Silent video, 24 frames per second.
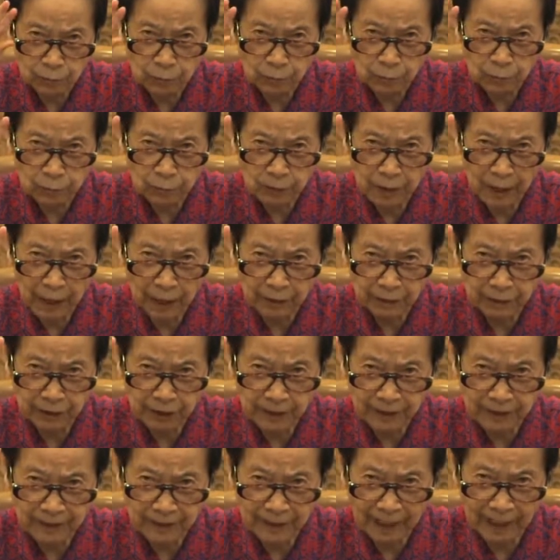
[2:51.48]
主要
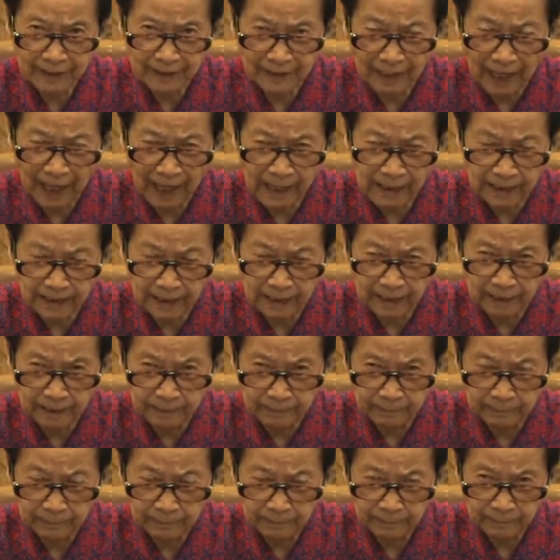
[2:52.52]
的三大
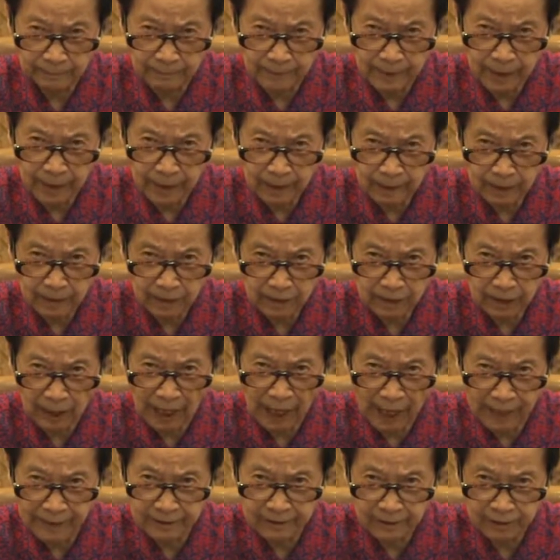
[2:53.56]
恶，
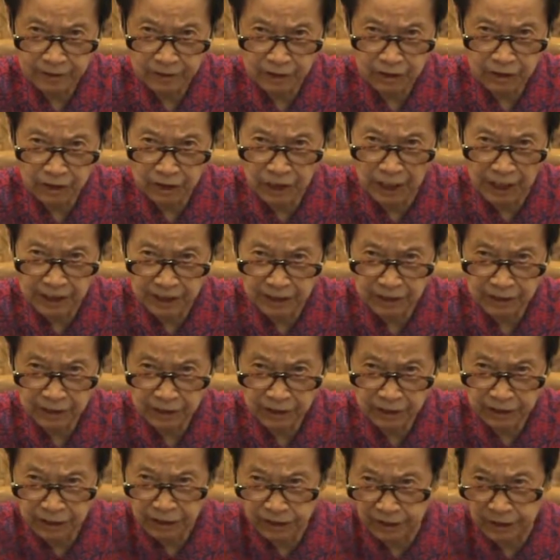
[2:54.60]
贪
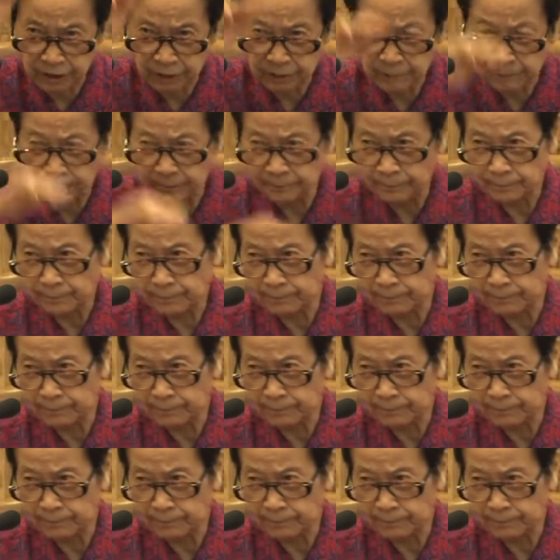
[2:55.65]
嗔痴，